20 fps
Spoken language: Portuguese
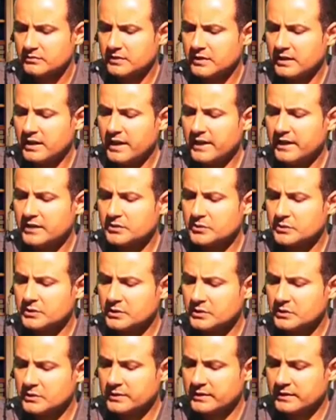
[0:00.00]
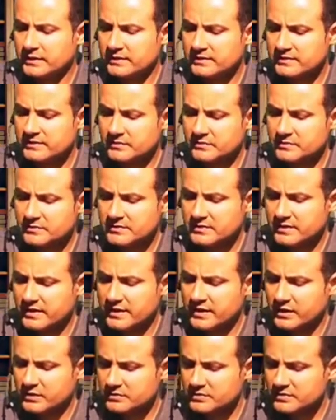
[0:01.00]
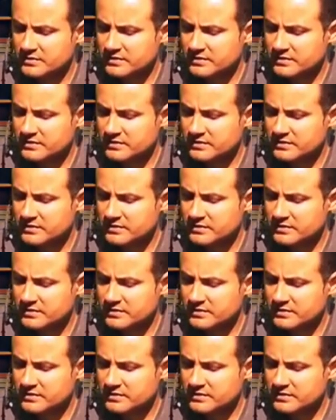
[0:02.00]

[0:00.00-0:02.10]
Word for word: Falai a toda a congregação de Israel,